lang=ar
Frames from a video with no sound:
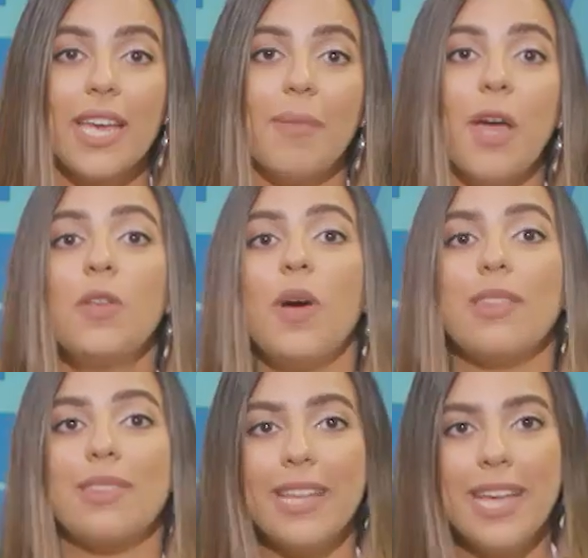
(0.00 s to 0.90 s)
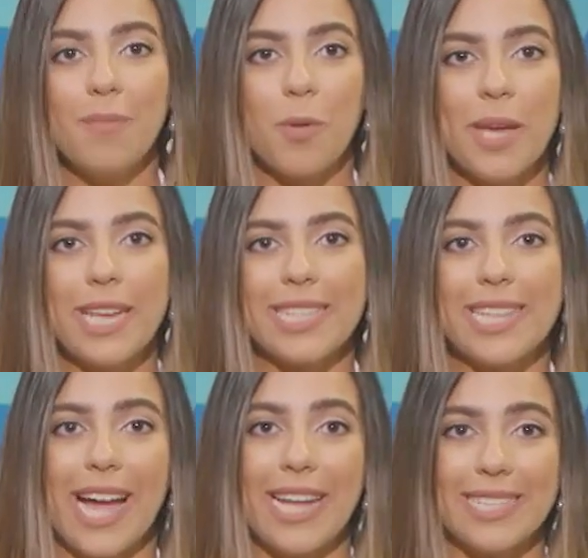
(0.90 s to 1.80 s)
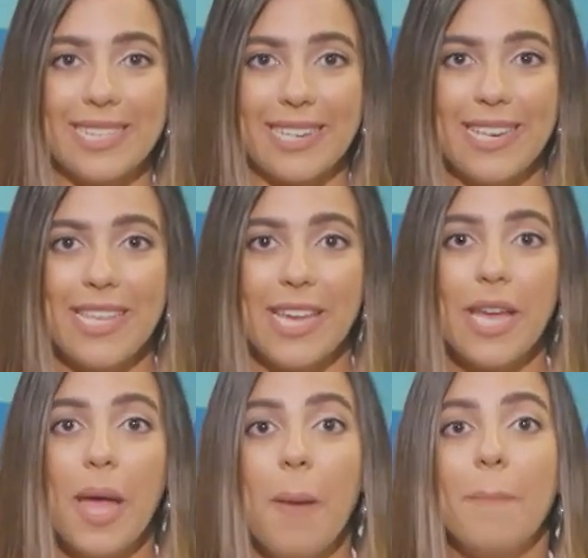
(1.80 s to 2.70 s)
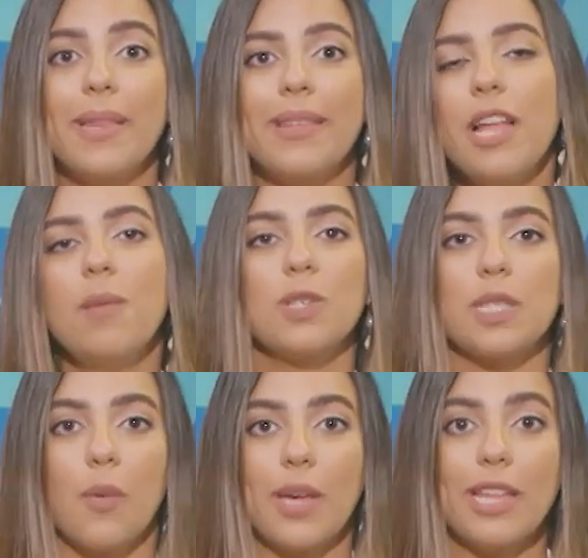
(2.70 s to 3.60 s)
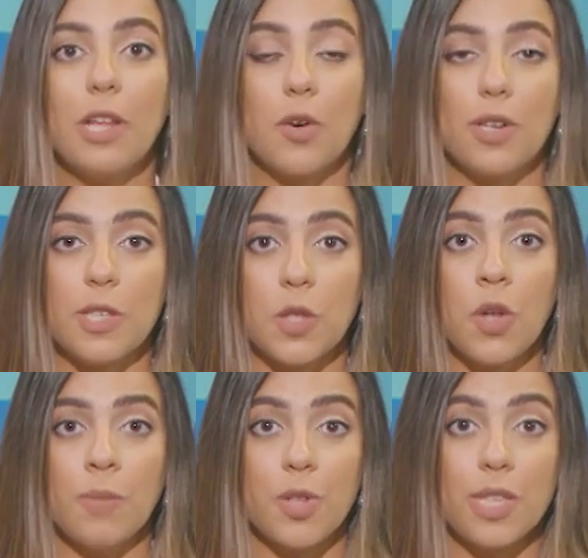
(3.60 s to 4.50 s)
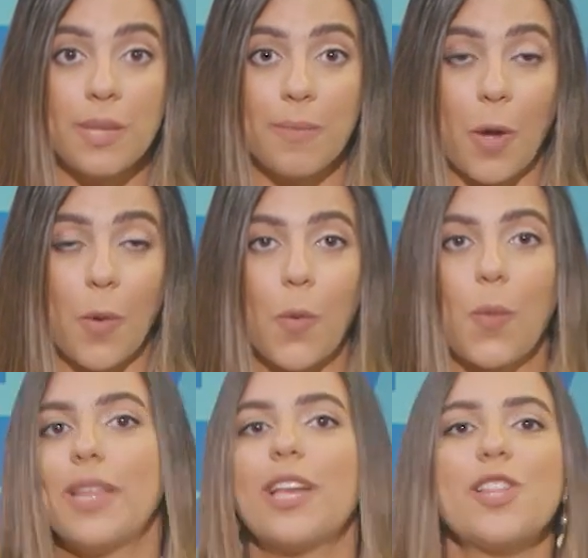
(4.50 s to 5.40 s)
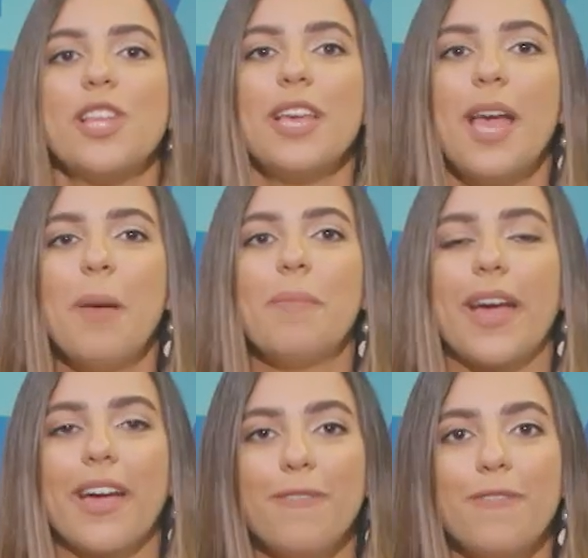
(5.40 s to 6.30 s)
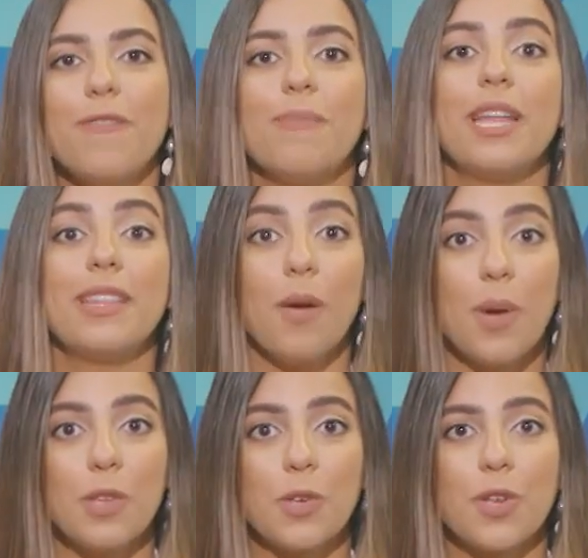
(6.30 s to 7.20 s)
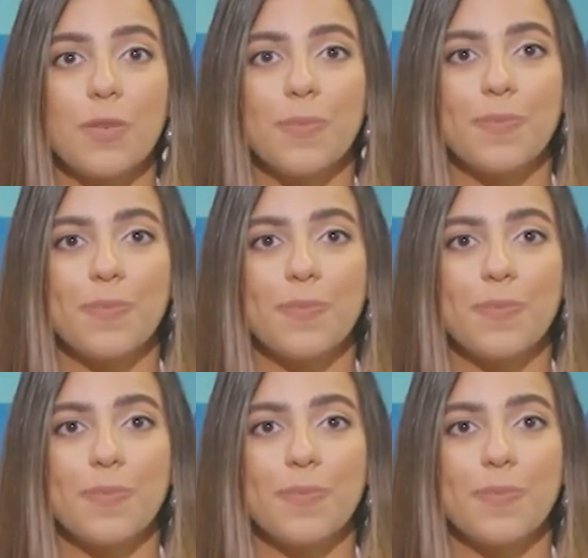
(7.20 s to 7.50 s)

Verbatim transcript: كما انه اثناء ممارسه العاده السريه بتقل مستويات الكورتيزون بجسمنا وهذا الشيء بخفف من التوتر